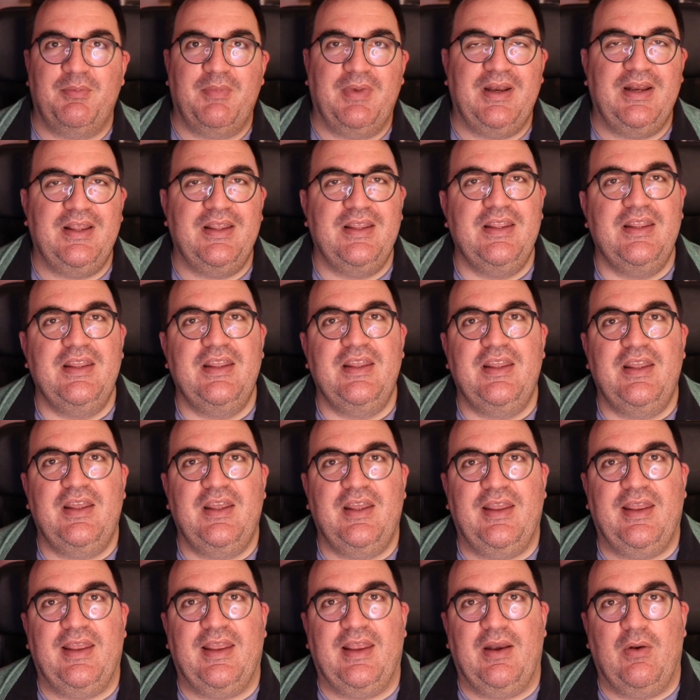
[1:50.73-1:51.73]
¿vale?
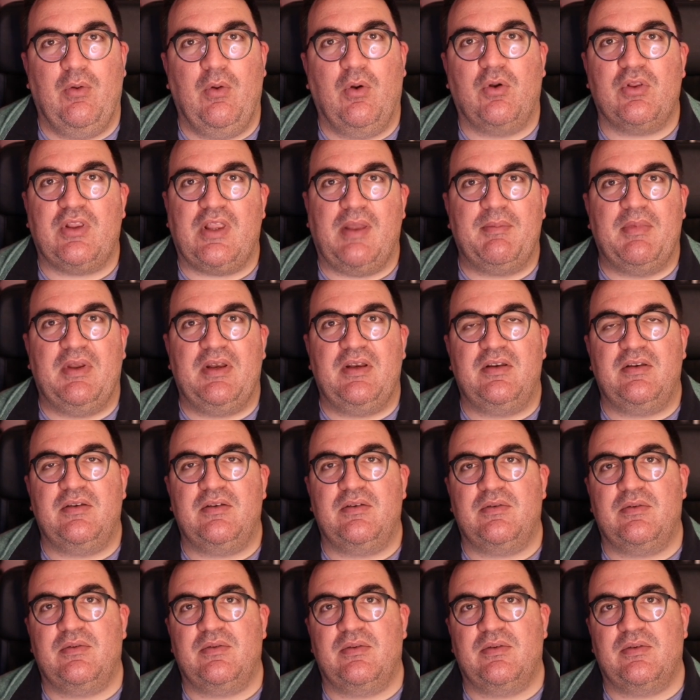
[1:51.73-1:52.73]
Eh, luego
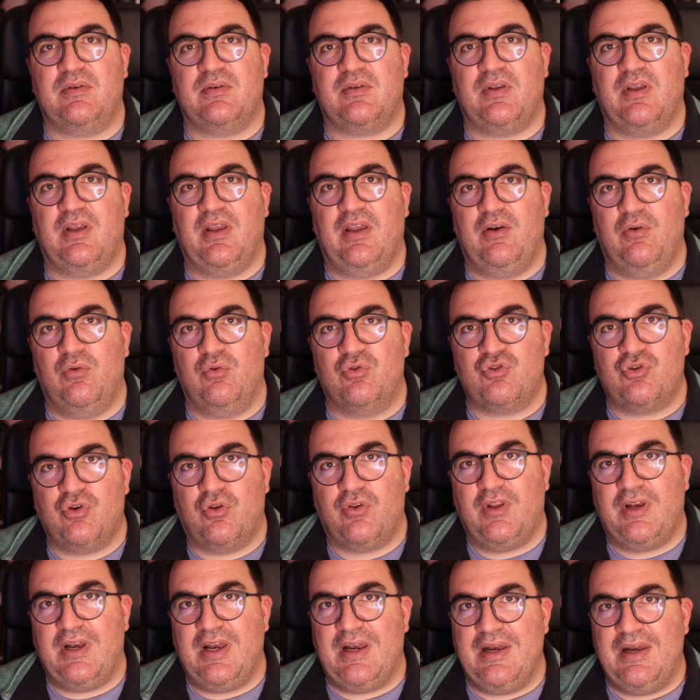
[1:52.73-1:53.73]
también el uso
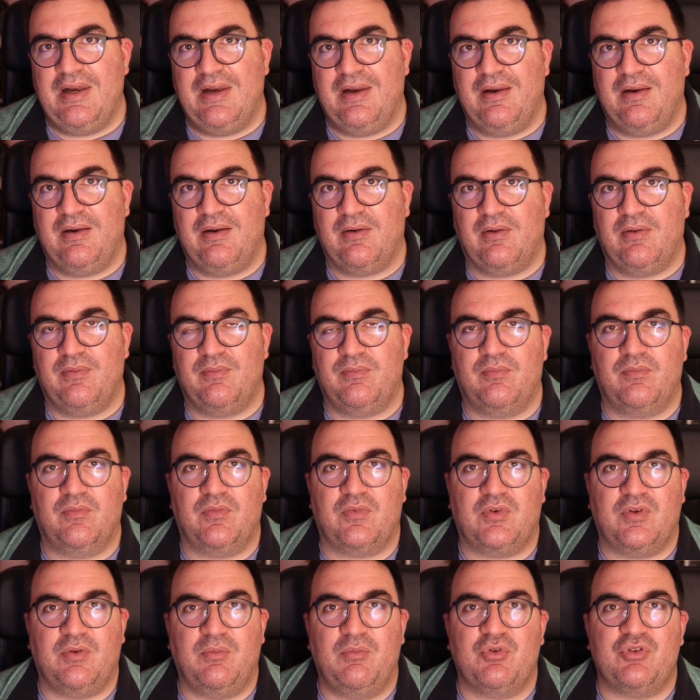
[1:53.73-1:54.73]
del
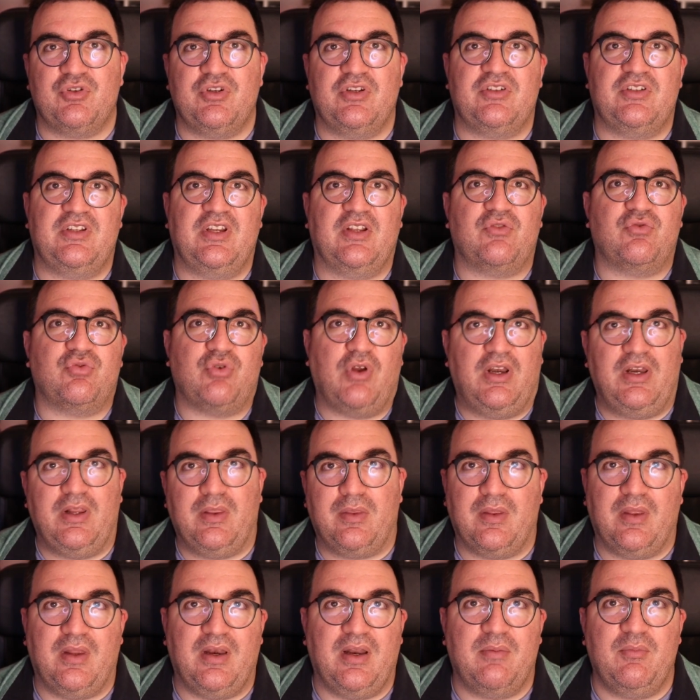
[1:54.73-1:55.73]
cómo se
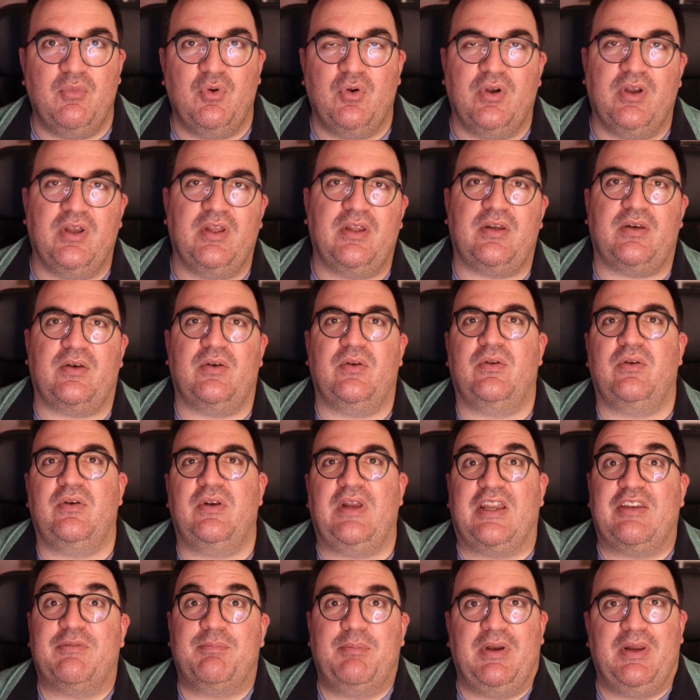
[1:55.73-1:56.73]
sexualiza a la mujer, ¿no?
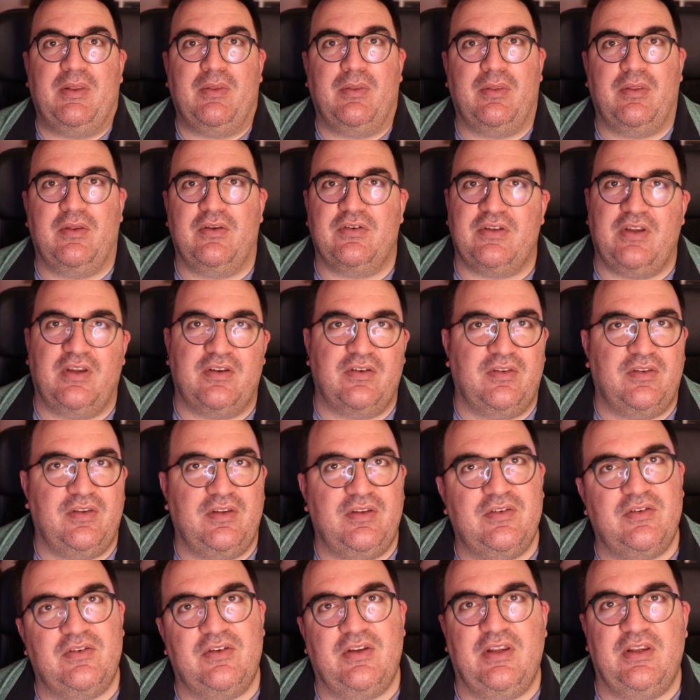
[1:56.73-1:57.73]
Las princesas
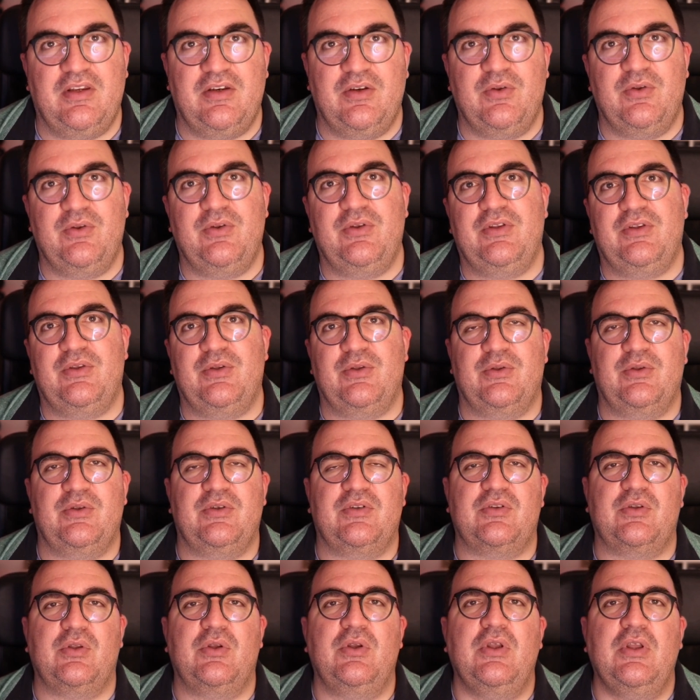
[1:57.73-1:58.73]
Disney, ¿no? Y todo
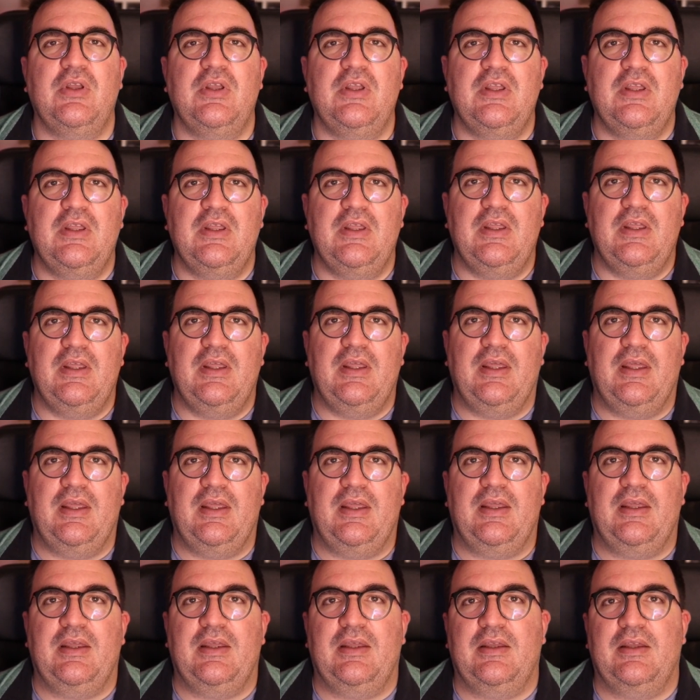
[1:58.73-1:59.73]
esto.
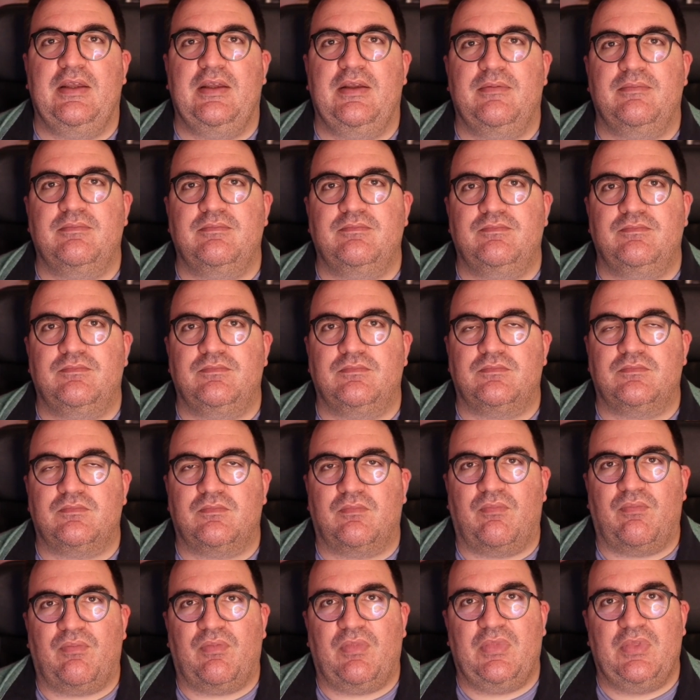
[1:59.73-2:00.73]
Eh,
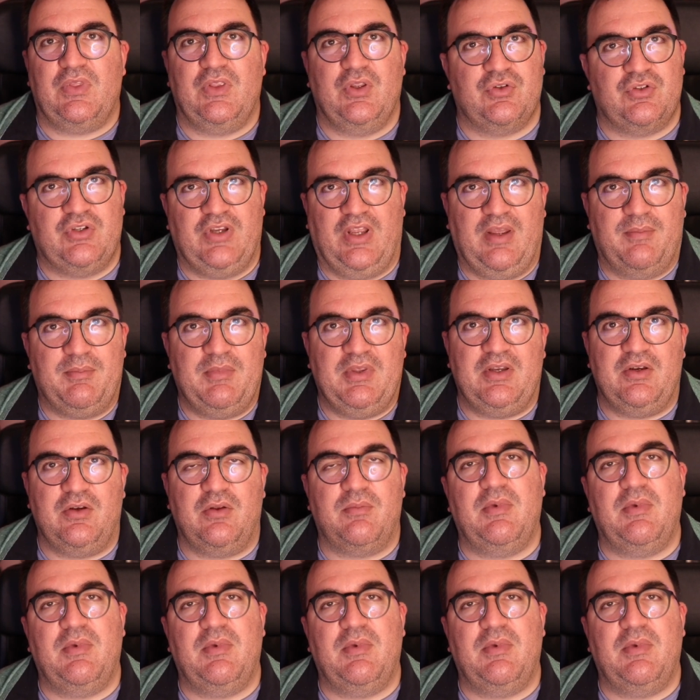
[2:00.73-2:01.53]
no sé, a mí no